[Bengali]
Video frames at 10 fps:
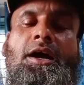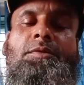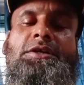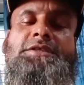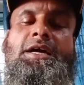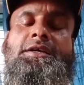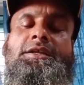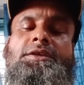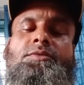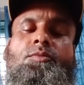আমার
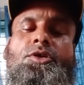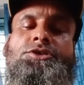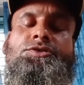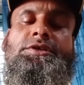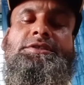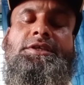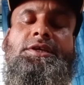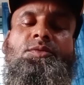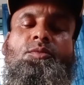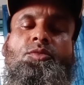চাকরির বয়স হয়েছে
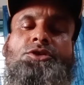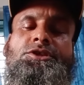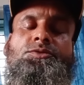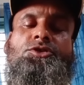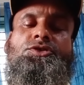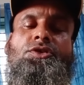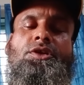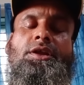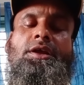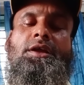পঁচিশ বছর
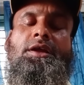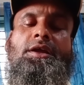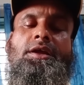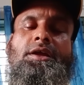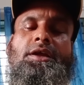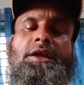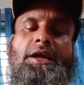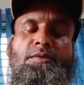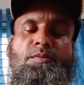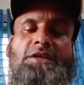
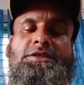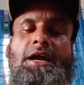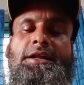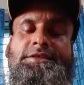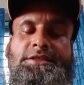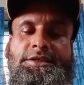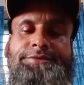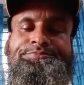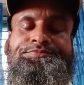এক মাস আঠাশ দিন